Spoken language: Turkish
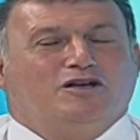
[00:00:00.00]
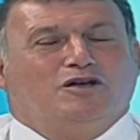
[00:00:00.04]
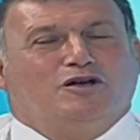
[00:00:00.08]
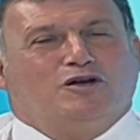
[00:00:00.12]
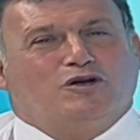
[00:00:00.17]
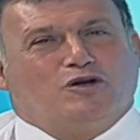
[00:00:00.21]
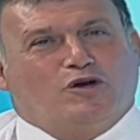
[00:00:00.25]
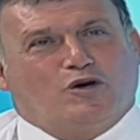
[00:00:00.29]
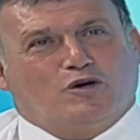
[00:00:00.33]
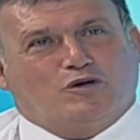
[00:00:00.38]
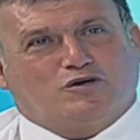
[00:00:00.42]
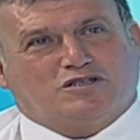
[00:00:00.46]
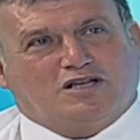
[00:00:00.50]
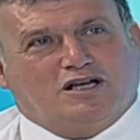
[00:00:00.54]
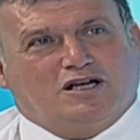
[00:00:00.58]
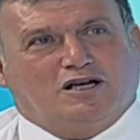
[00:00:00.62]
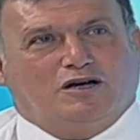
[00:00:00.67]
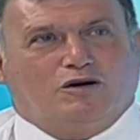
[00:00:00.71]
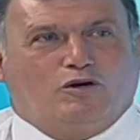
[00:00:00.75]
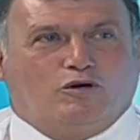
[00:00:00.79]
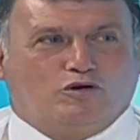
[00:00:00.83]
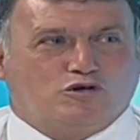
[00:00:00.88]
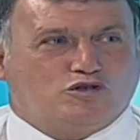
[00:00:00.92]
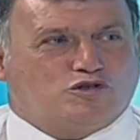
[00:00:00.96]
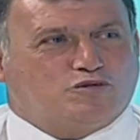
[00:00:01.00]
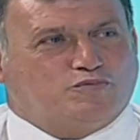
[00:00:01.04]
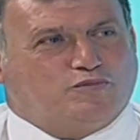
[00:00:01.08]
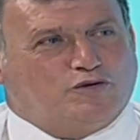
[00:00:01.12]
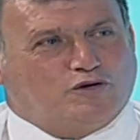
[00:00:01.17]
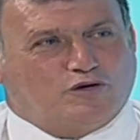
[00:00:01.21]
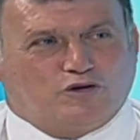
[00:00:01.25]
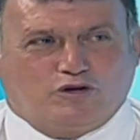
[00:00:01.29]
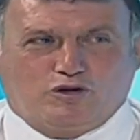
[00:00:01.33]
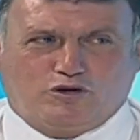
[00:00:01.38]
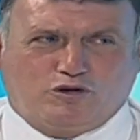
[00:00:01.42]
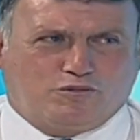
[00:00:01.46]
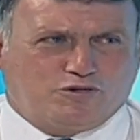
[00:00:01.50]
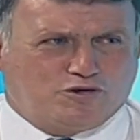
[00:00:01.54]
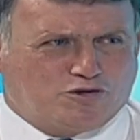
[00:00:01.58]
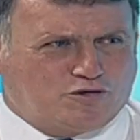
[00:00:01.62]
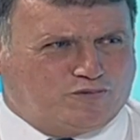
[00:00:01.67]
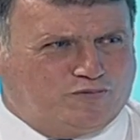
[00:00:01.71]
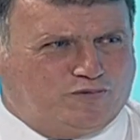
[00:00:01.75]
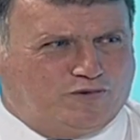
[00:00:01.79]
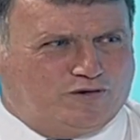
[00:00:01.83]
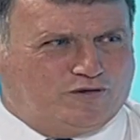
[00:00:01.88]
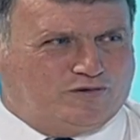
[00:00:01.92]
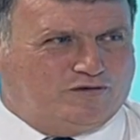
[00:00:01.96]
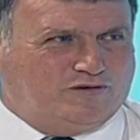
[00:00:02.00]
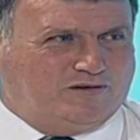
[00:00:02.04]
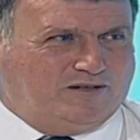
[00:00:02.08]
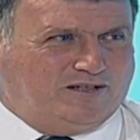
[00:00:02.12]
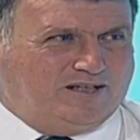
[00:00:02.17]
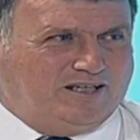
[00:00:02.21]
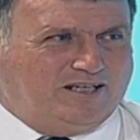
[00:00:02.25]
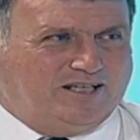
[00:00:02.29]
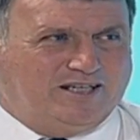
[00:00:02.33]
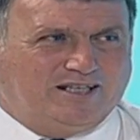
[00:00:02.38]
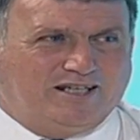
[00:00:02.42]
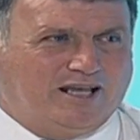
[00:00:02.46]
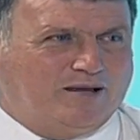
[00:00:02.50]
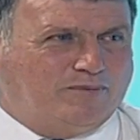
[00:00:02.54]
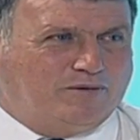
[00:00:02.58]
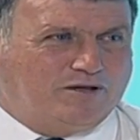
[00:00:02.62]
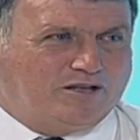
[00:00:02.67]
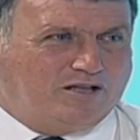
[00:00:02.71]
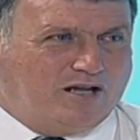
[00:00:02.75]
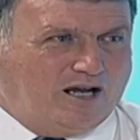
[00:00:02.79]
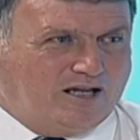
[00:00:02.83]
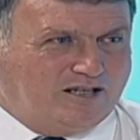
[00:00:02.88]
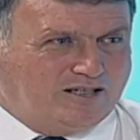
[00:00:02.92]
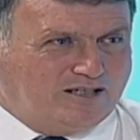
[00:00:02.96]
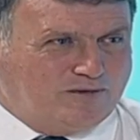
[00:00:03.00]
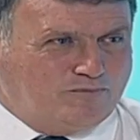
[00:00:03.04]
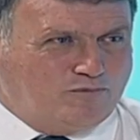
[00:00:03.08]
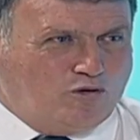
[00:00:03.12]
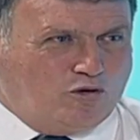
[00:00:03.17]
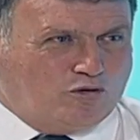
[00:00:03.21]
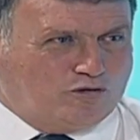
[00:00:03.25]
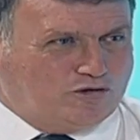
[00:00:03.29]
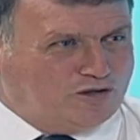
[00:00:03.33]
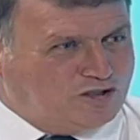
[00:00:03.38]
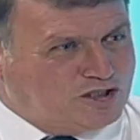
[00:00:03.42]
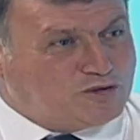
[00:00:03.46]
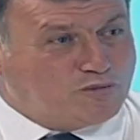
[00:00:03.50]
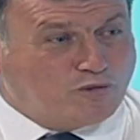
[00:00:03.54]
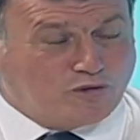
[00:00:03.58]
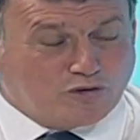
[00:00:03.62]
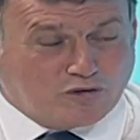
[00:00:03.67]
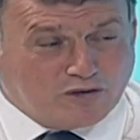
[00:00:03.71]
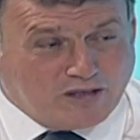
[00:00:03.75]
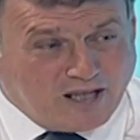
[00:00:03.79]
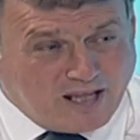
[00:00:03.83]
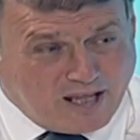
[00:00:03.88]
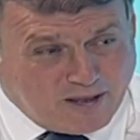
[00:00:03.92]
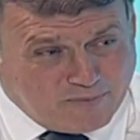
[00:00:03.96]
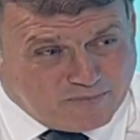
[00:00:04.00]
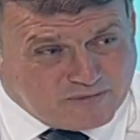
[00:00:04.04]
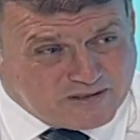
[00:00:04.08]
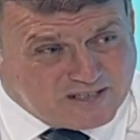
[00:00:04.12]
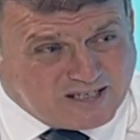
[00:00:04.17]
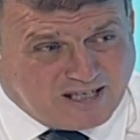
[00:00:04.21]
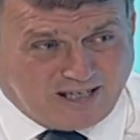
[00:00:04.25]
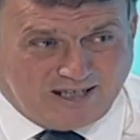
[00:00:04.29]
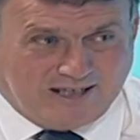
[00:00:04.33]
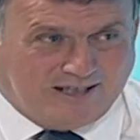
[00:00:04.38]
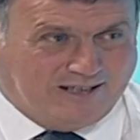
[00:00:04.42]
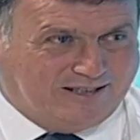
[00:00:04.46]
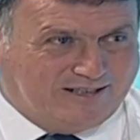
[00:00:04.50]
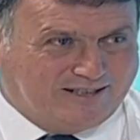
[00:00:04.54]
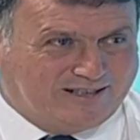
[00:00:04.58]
yoksa o spor kötü bu spor iyi diye bir ayrım yoktur. Sporun hepsi iyidir.